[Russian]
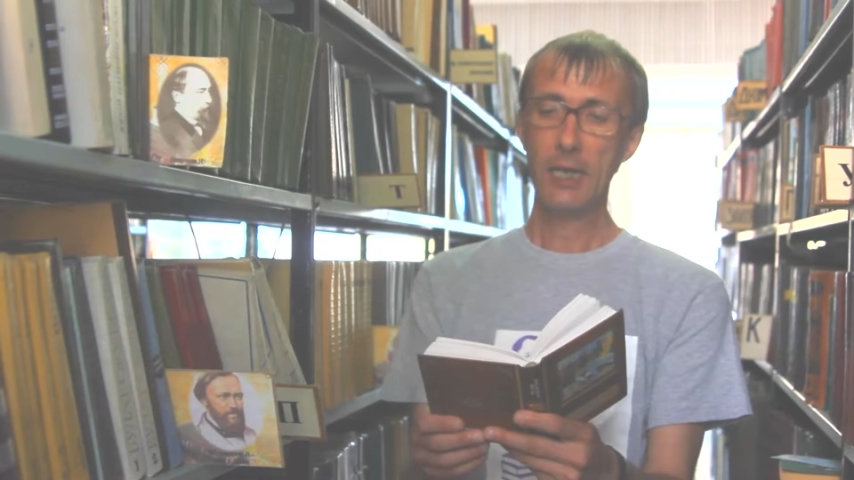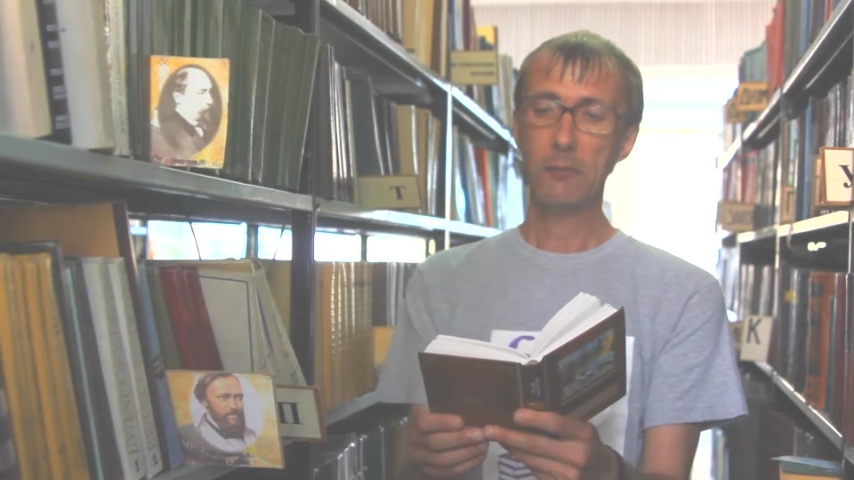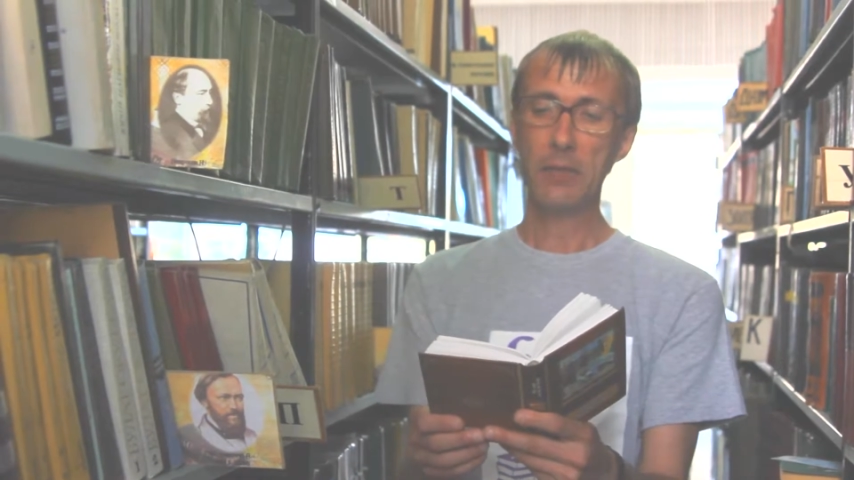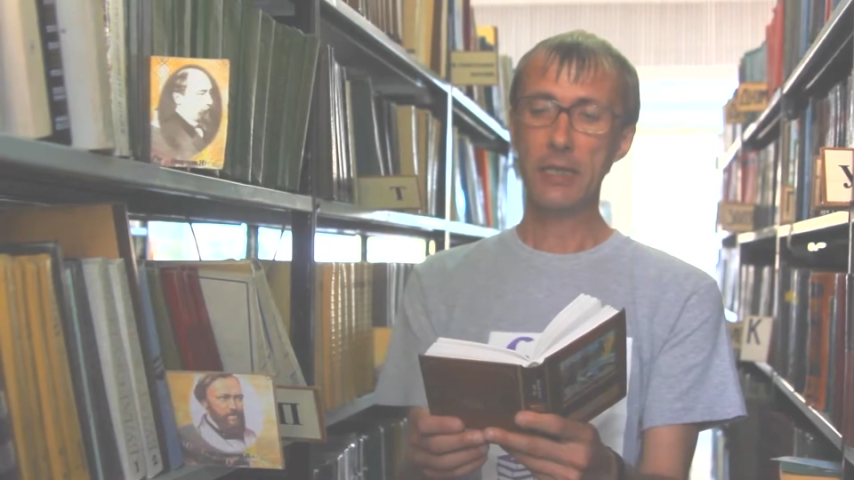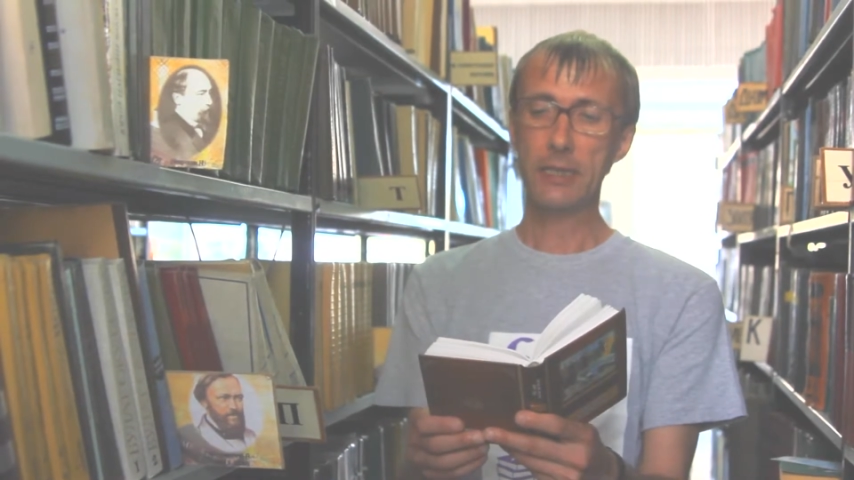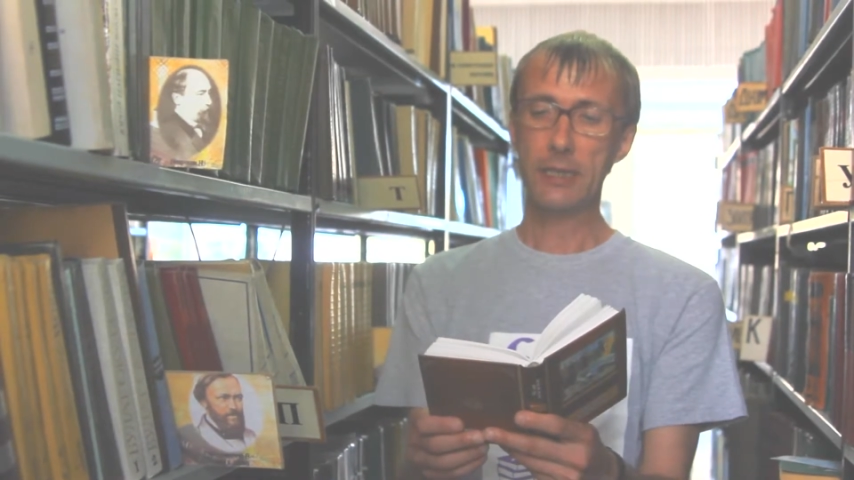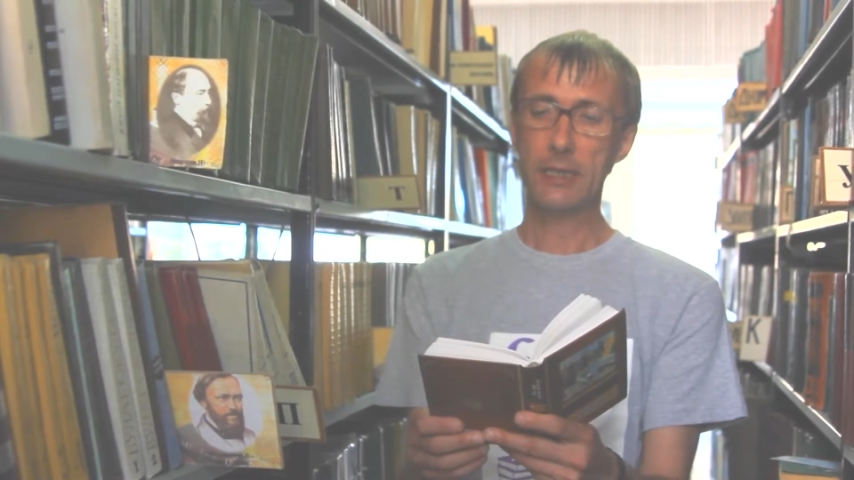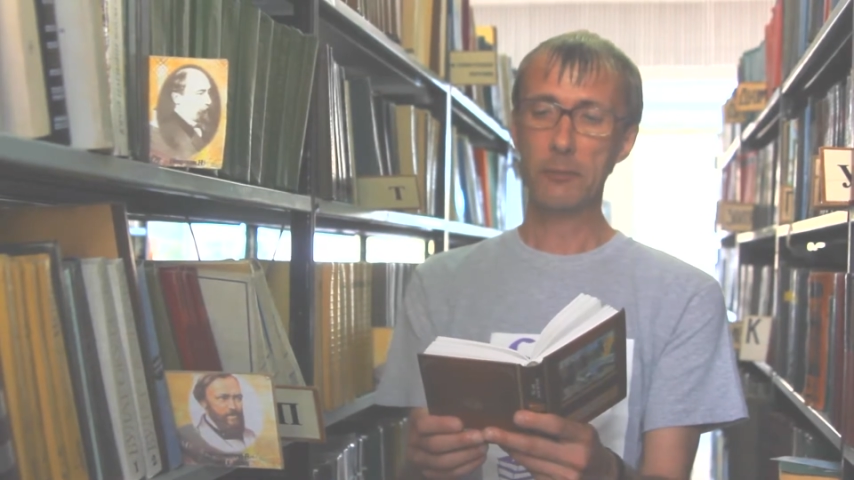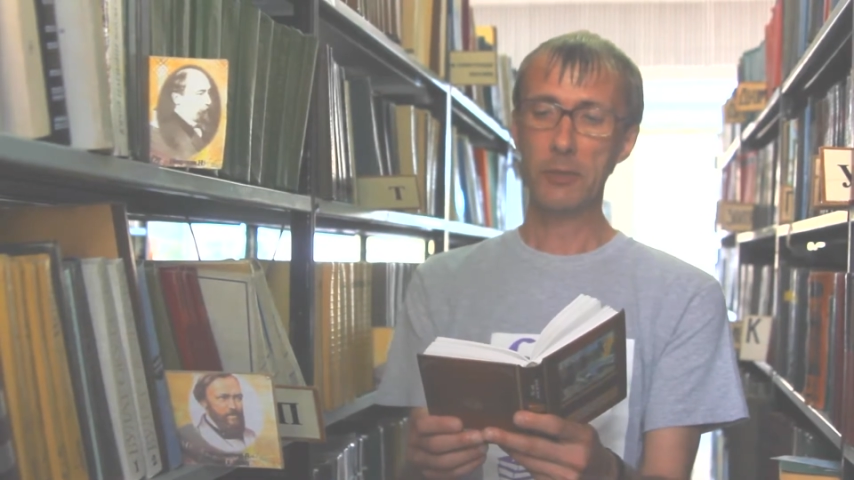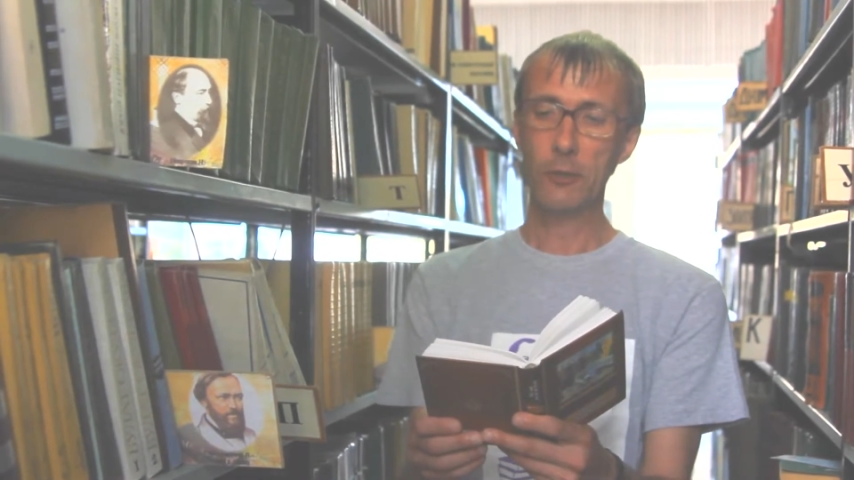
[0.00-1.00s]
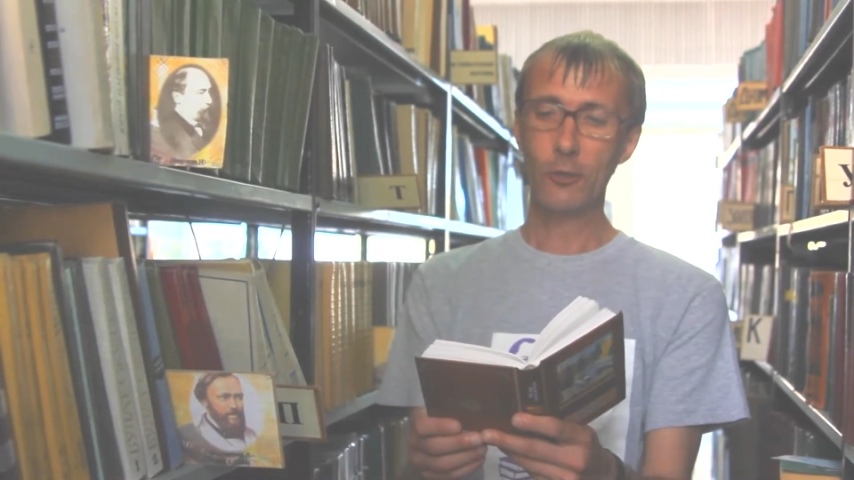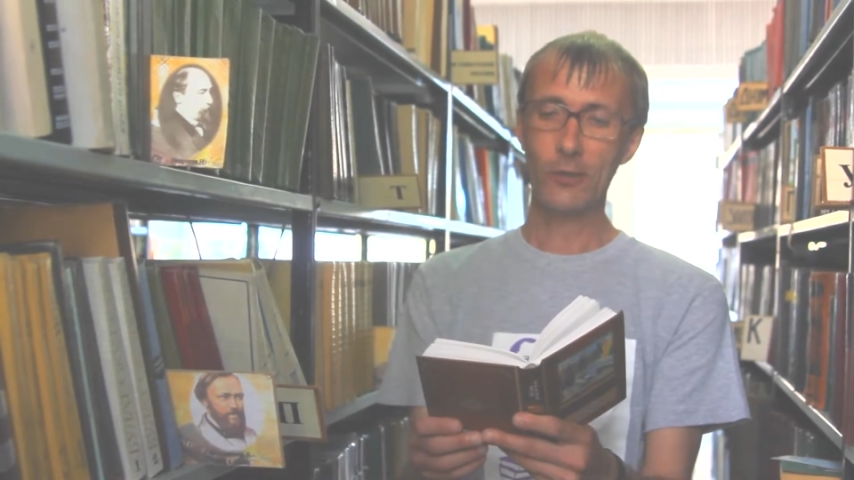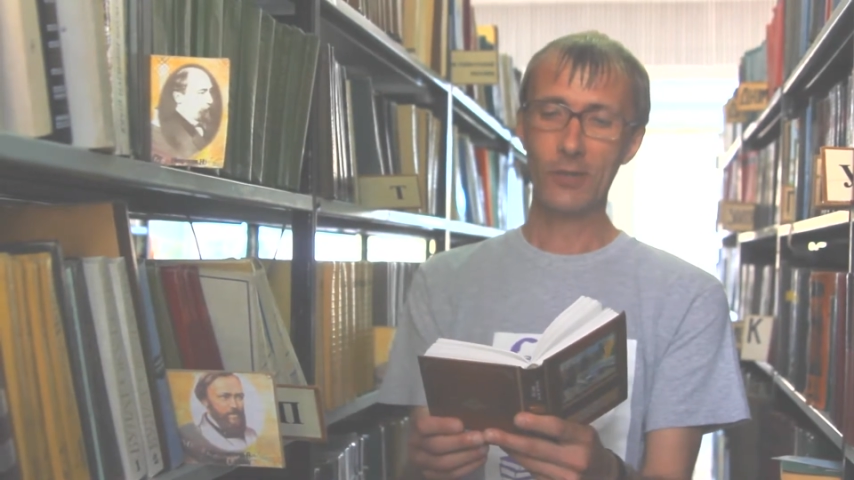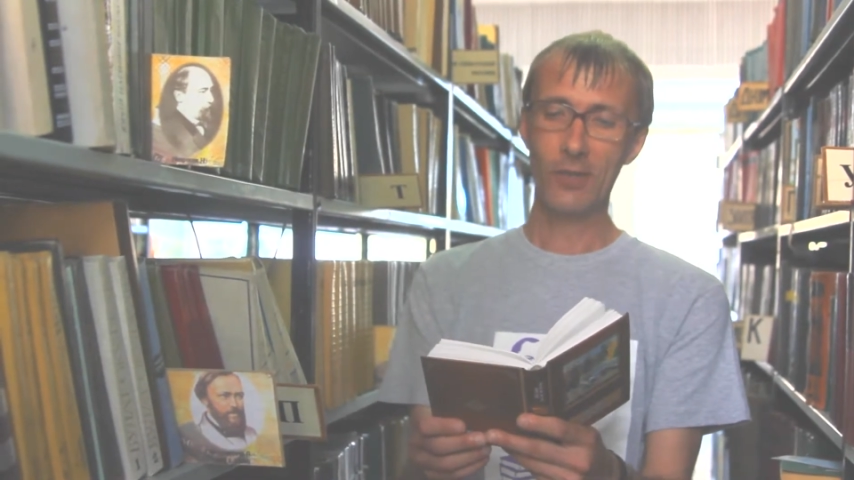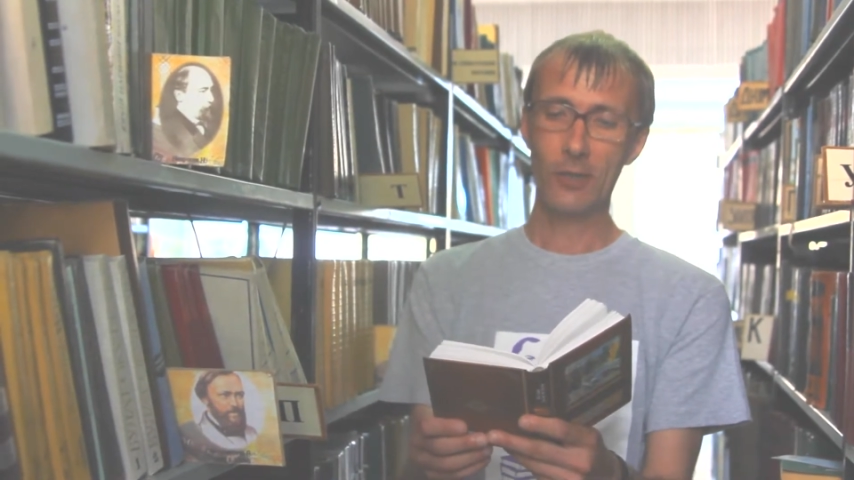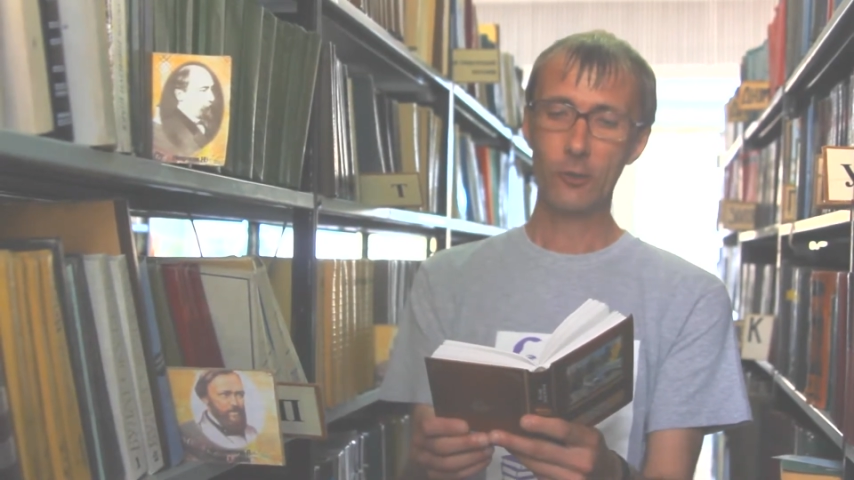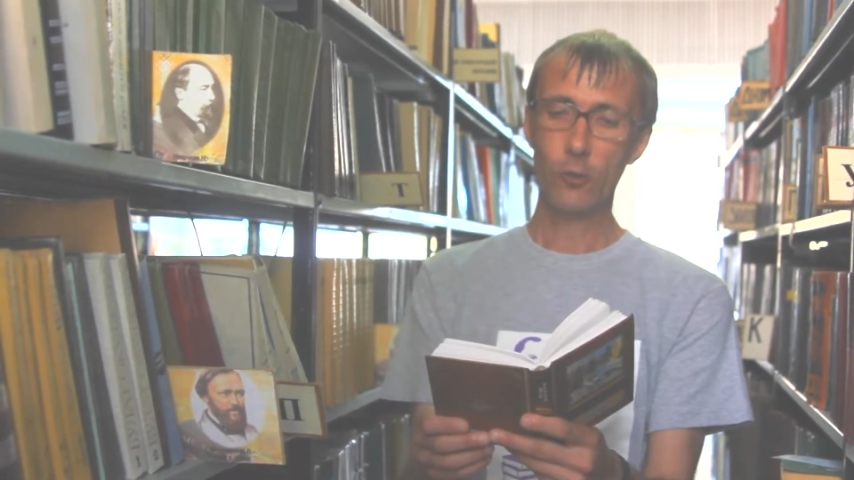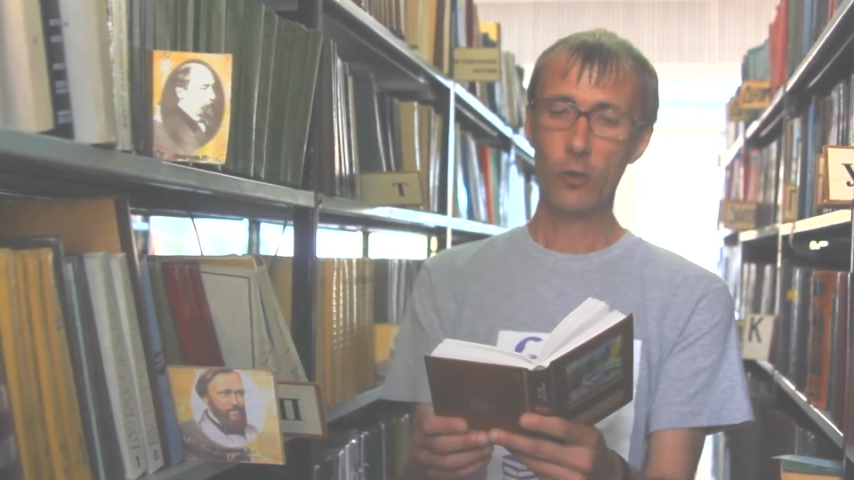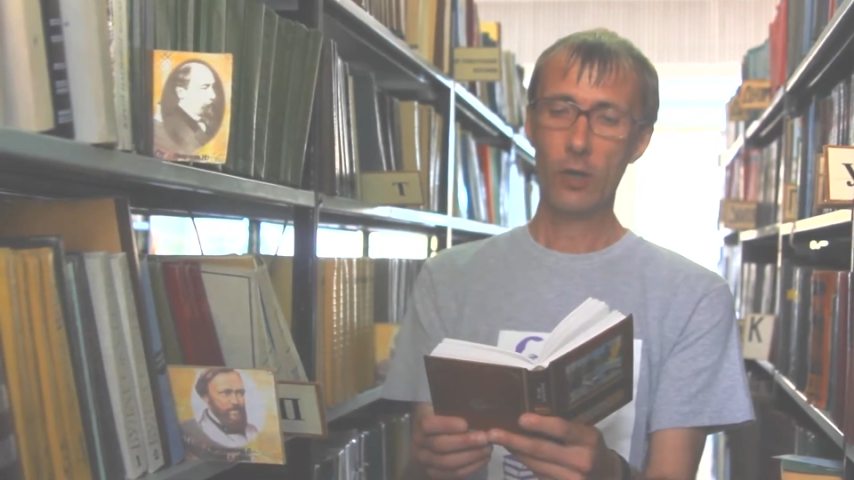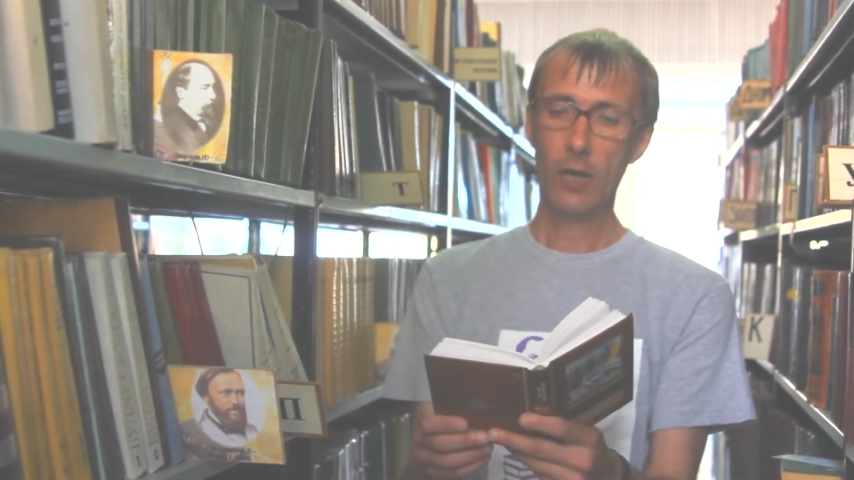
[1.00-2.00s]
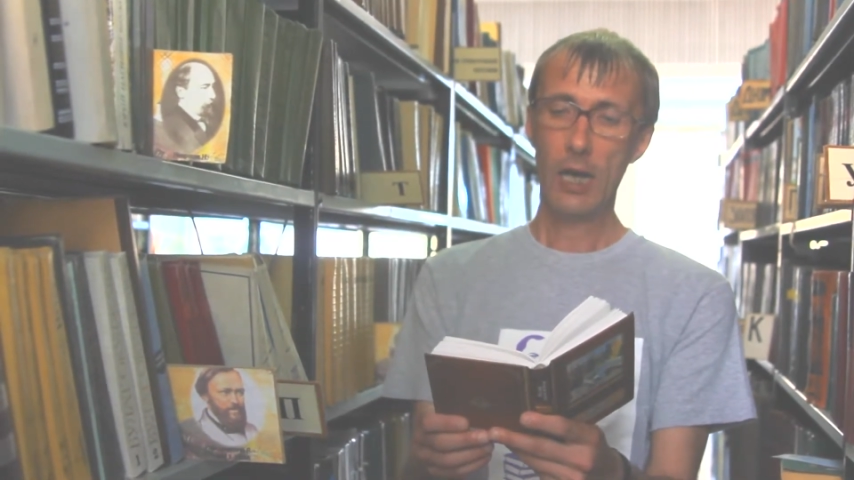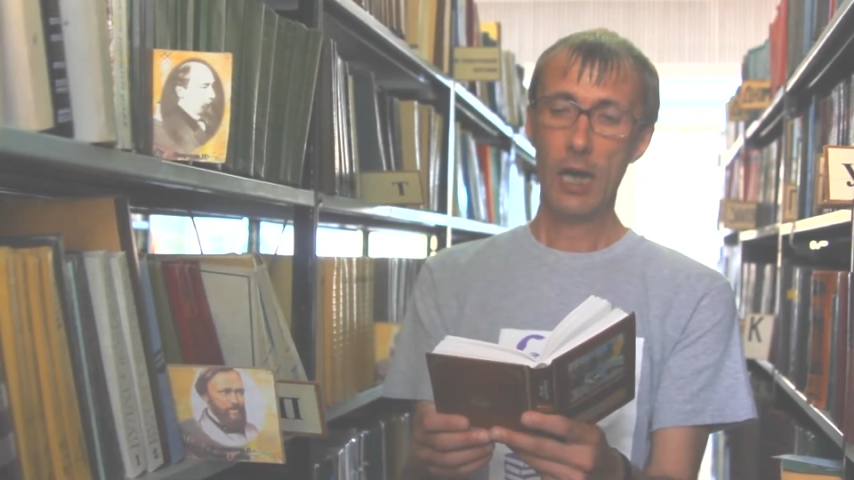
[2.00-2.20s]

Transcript: месяц смеется в окно,